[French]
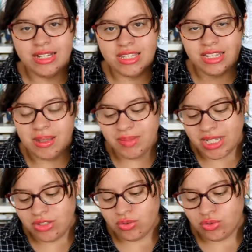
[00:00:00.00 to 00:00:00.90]
Septième
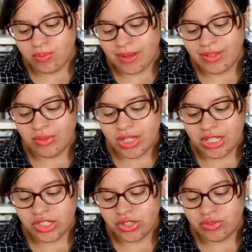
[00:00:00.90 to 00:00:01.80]
question, tu préfères
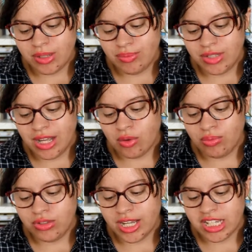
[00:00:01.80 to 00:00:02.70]
voyager jusqu'à Poudlard en
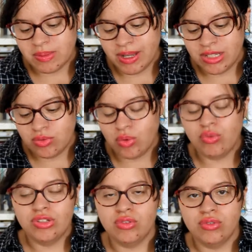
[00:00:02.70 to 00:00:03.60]
Poudlard Express ou en
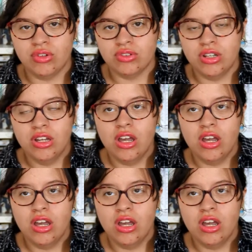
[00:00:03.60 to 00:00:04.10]
voiture volante